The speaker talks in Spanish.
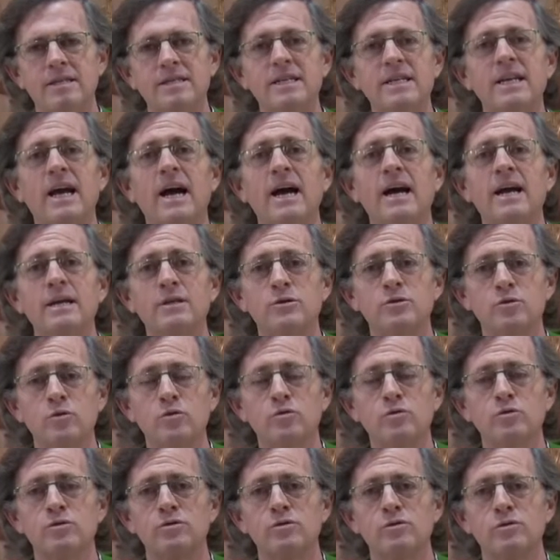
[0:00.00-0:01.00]
llega
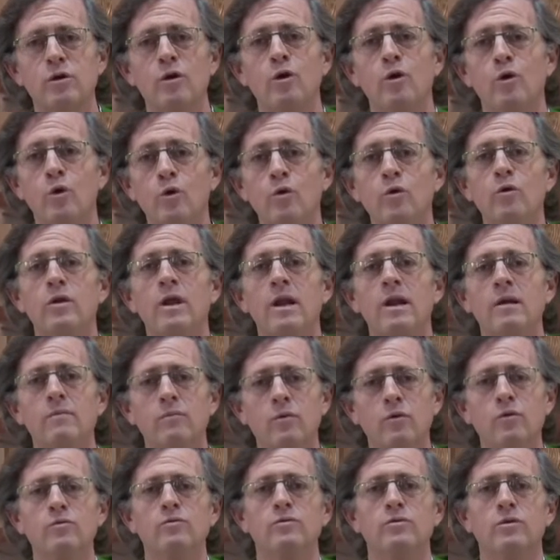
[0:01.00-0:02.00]
Jesús, luz del
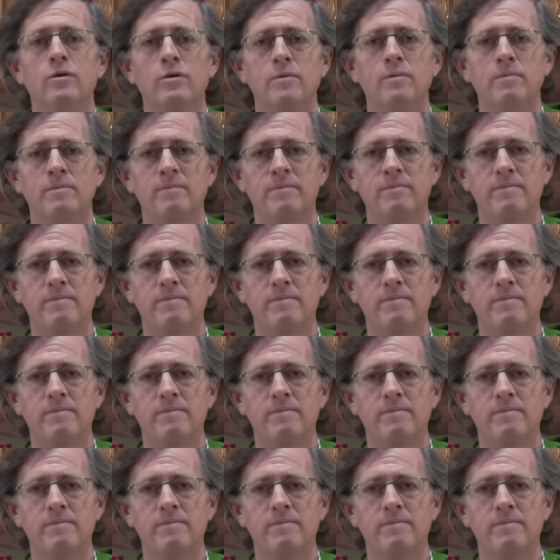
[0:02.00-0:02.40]
mundo.